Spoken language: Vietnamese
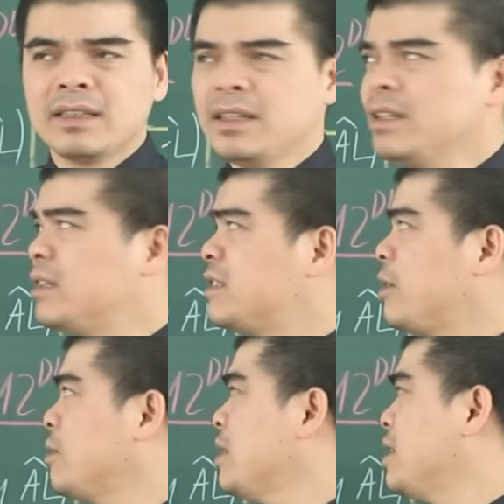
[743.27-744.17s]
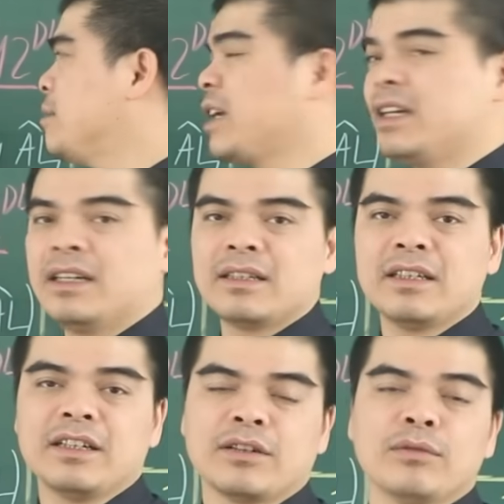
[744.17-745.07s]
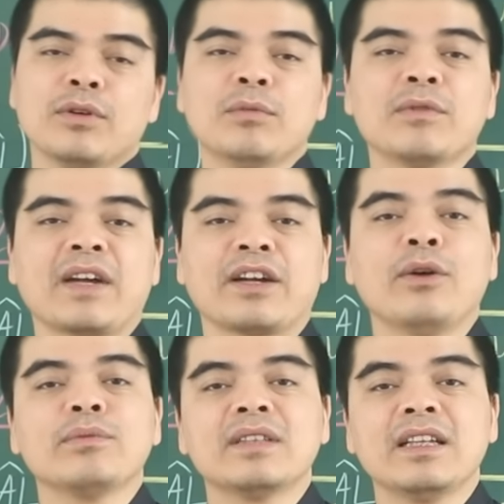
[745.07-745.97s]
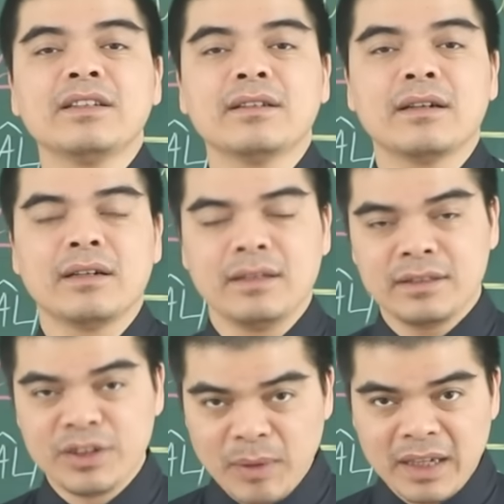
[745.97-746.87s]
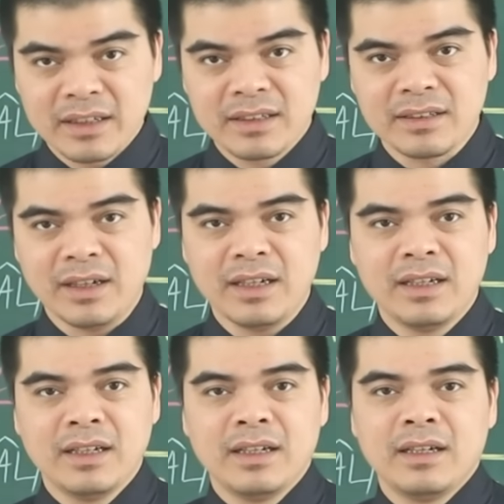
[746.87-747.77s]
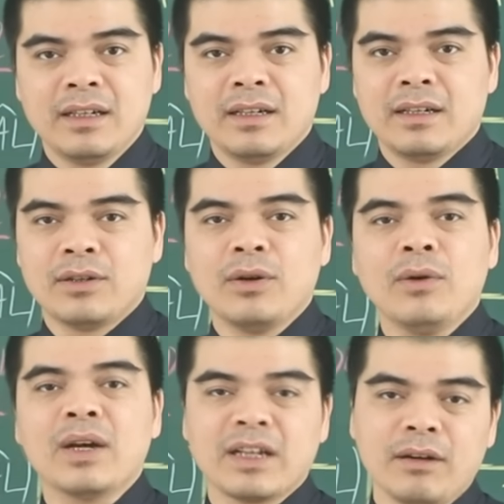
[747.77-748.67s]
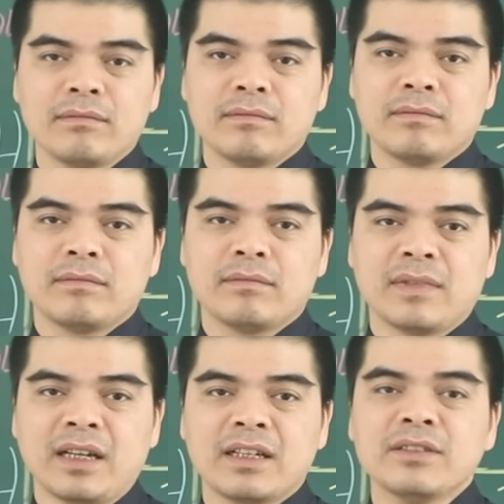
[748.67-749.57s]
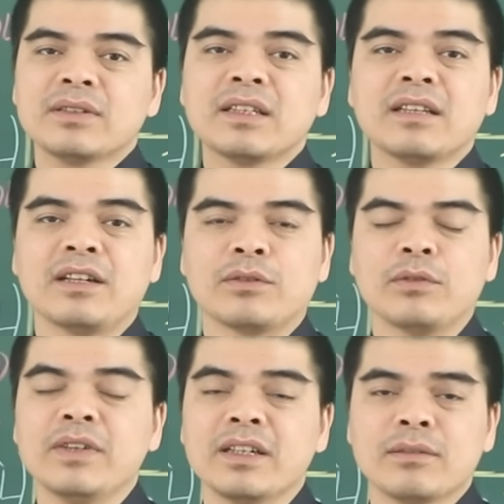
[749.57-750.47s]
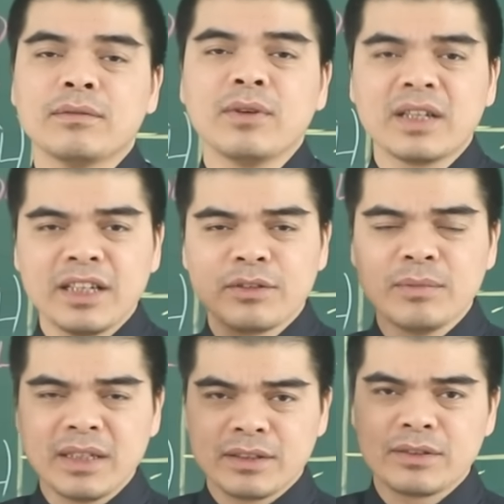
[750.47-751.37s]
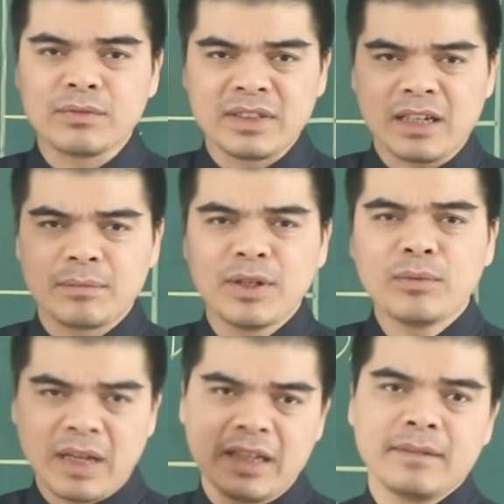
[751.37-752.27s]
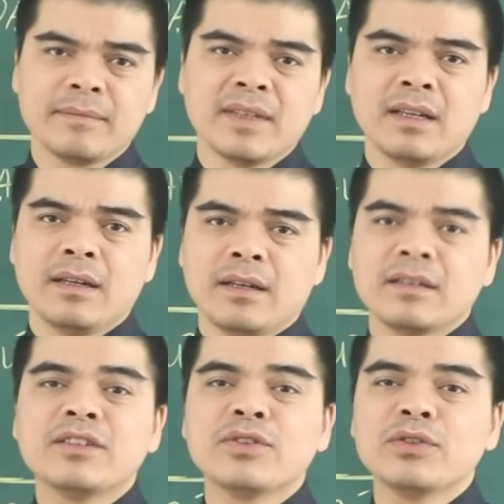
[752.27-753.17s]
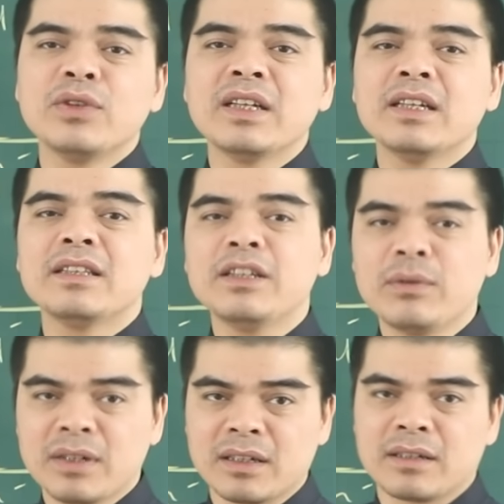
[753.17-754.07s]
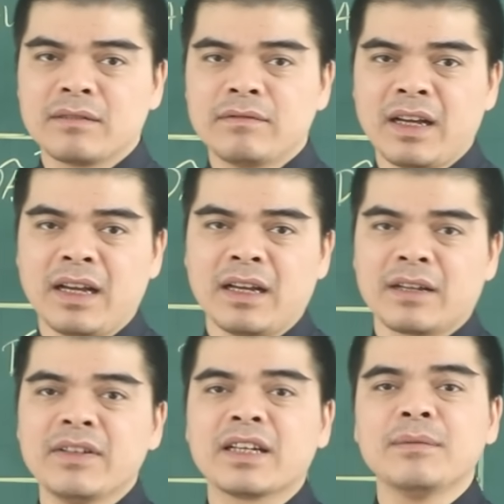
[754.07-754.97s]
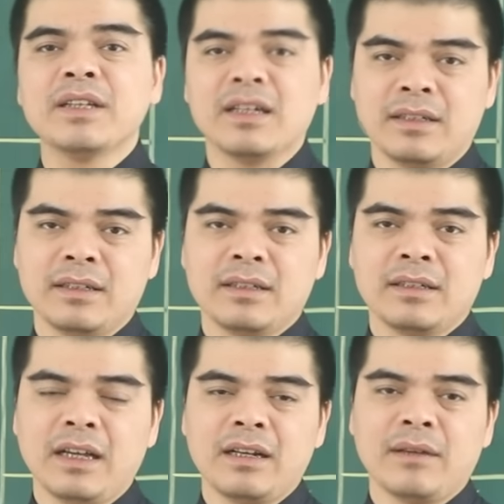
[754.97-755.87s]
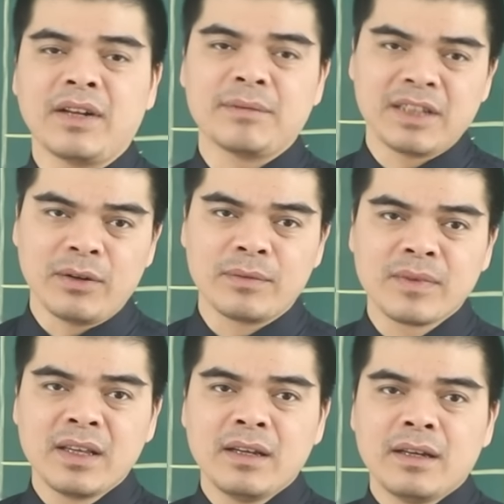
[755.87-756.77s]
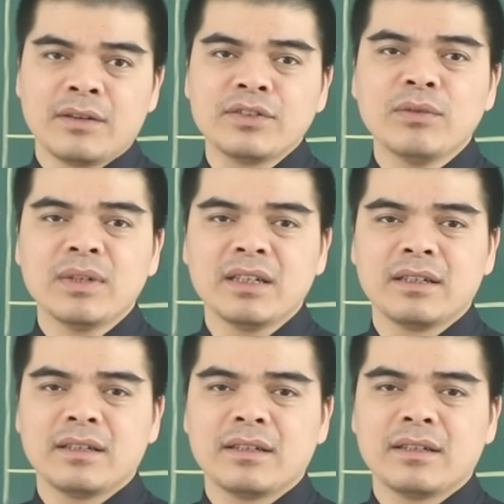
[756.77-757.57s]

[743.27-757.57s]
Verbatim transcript: thì trong cái thời điểm này ấy, thì cũng có một vài cái hung tinh nó chiếu mệnh, đó, nó hoạt động. Đấy, khiến cho tinh thần quý vị cũng đôi khi cũng bị trục trặc, bị lung lay. Đương số suy nghĩ tiêu cực về cái việc kiếm tiền, đấy, và làm giàu. Nói chung ấy,